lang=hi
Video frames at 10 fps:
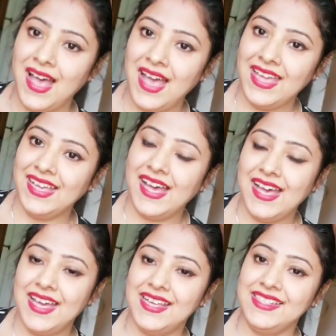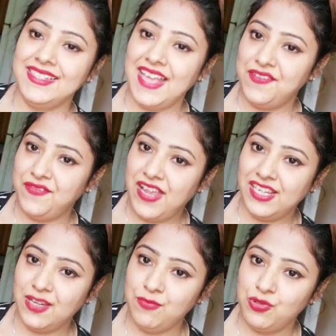हाय गाइस एंड
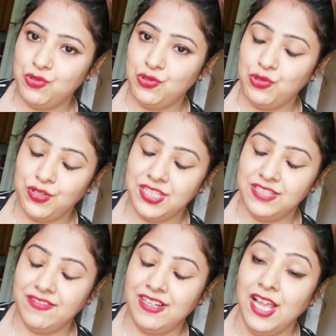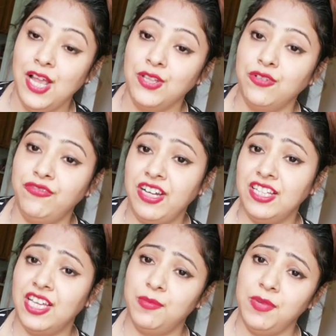वेलकम टू सोनी सोल्ड तो फ्रेंड
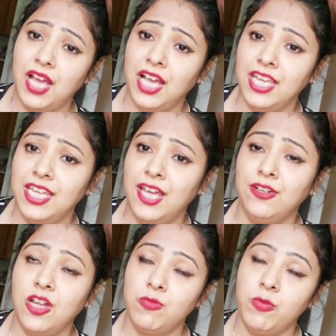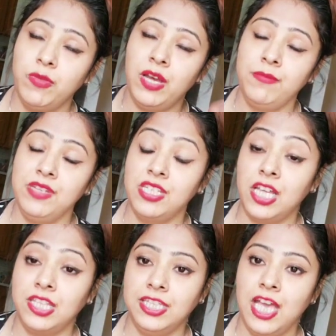गर्मी आ गई है गर्मी में हम नहीं
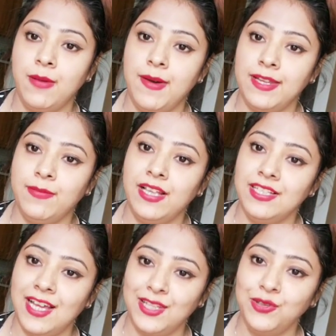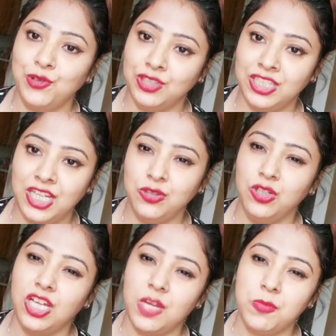चाहते कि हमारे बाल सारे दिन खुले रहे तो
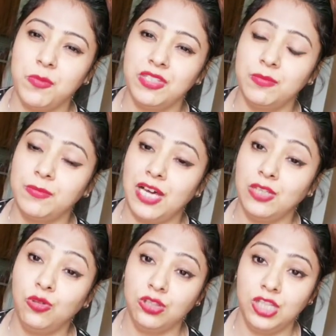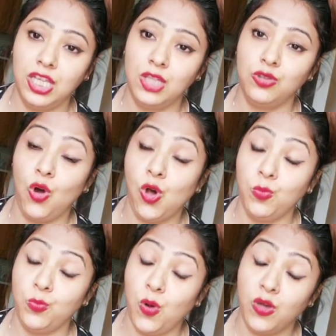गर्मी में जब बाल खुलते हैं तो और
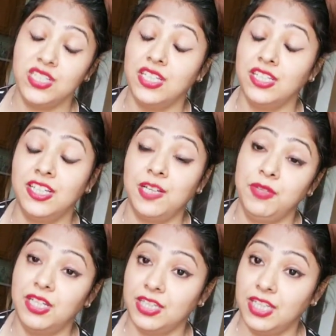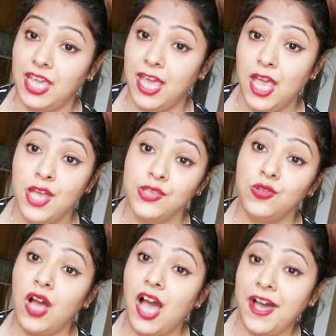बहुत ज़्यादा गर्मी लगती है तो
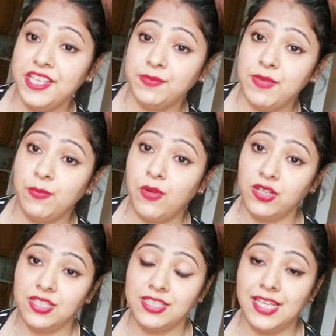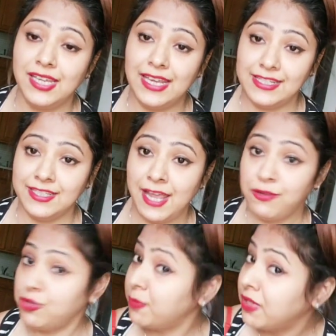आज मैं एक बहुत अच्छा हेयर स्टाइल
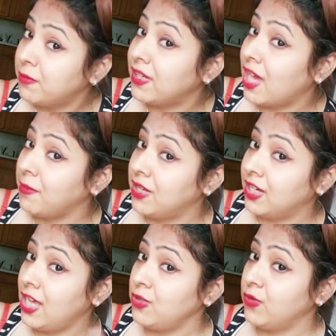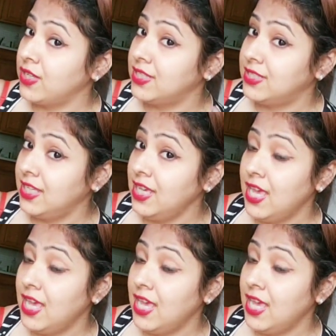जो मैंने बना भी रखा है यू कैन सी